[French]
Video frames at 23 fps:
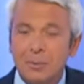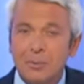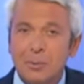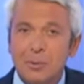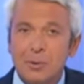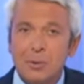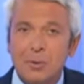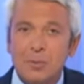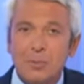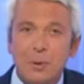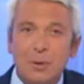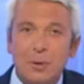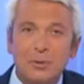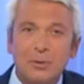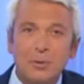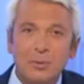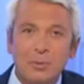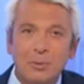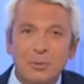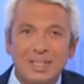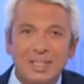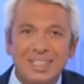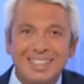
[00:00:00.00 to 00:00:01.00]
pour le
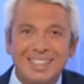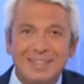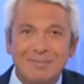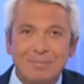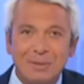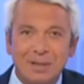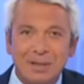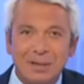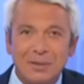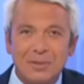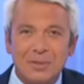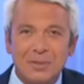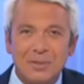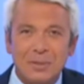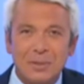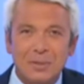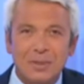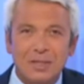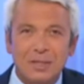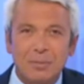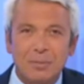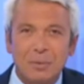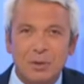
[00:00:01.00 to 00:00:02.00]
porte-monnaie des parents.
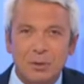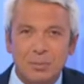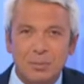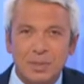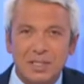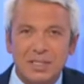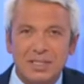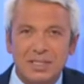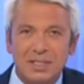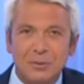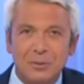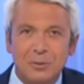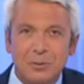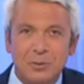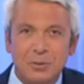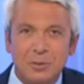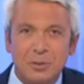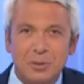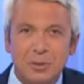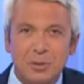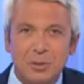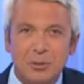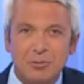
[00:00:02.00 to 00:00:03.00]
Sandrine Merck, Pascal Dussol.
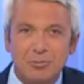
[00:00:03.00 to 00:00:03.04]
